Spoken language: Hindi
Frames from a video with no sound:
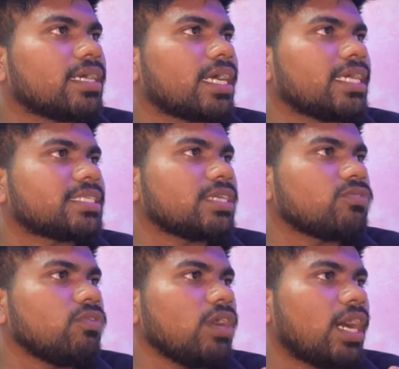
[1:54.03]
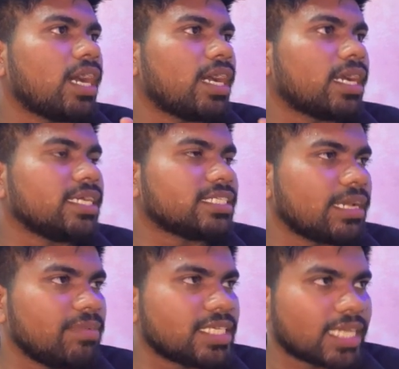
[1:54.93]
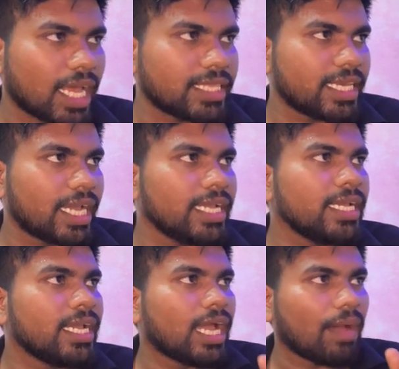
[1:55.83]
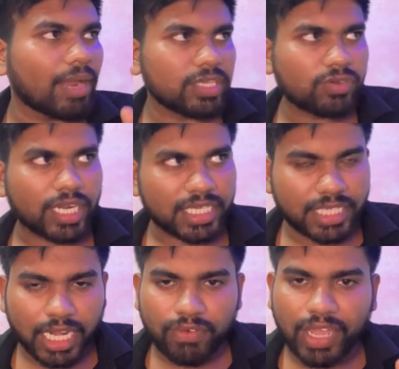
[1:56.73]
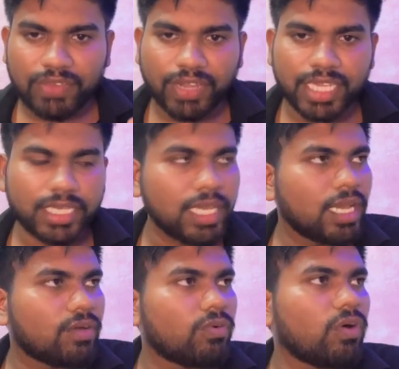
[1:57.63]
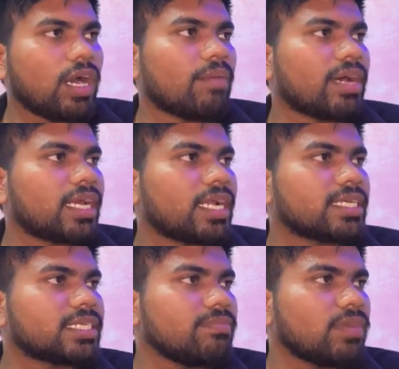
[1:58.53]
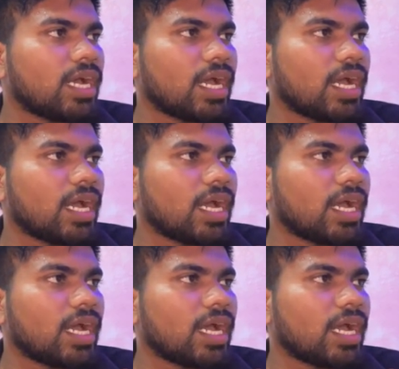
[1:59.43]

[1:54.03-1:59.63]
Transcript: कनेक्शन को इस्टेब्लिश करा दिया है हमारा जो कनेक्शन है वाईफाई वो हमारा कनेक्शन